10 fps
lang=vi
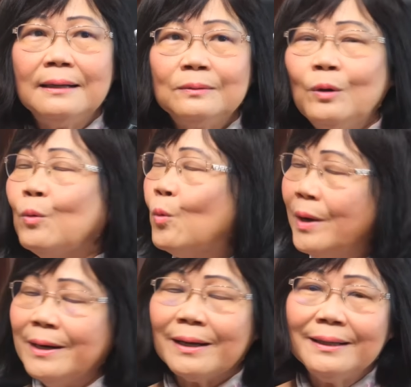tôi không
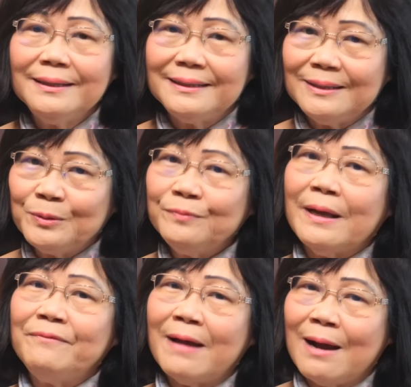quên rồi thì tôi
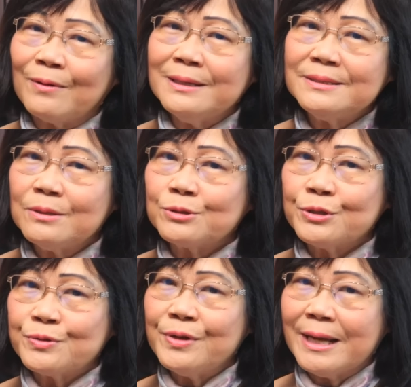phải vào cái
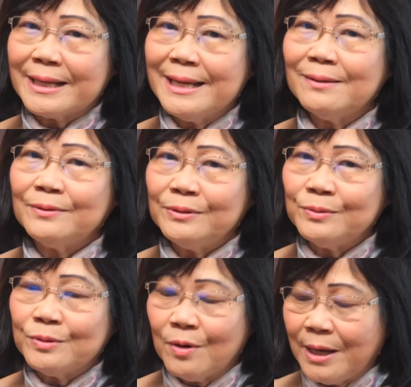social security account thì
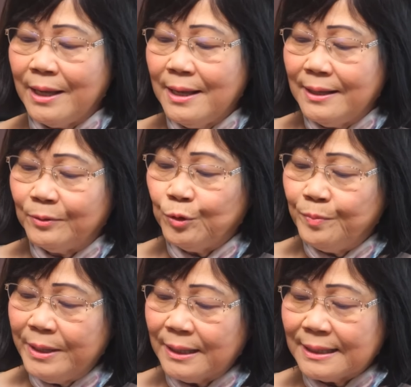tôi coi tôi
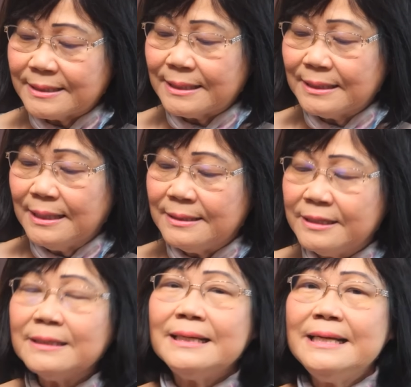biết là
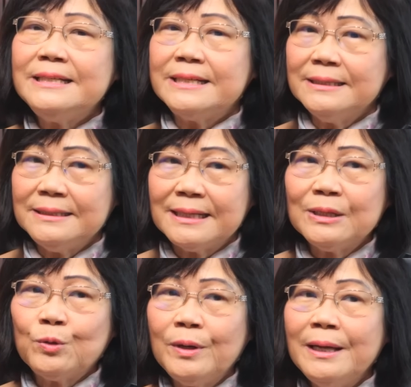trước khi trừ
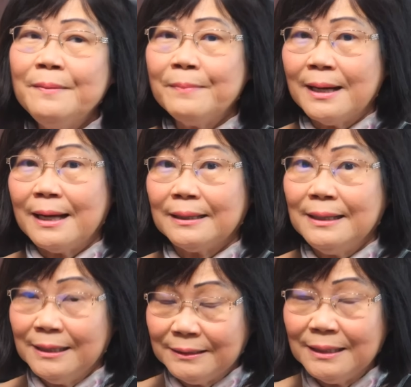cái thuế mà
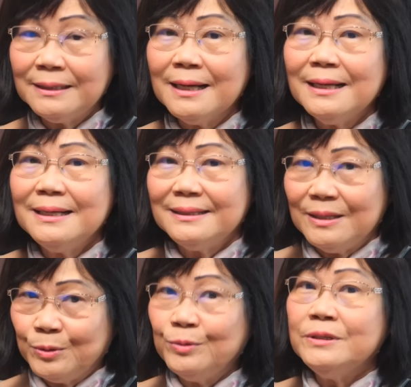lợi tức đó
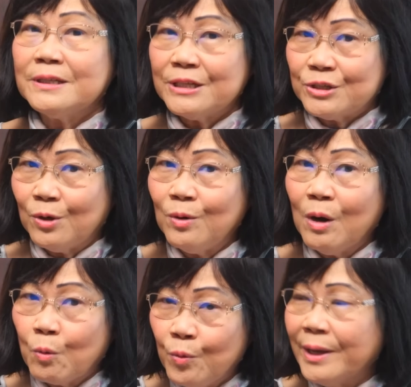thì tôi được cái số
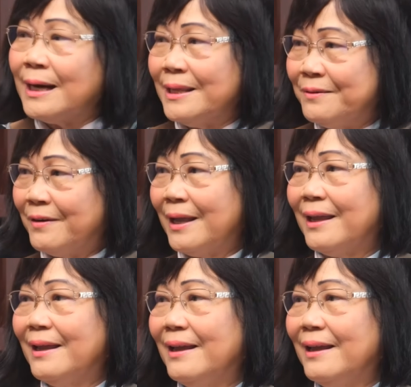là nguyên là như vậy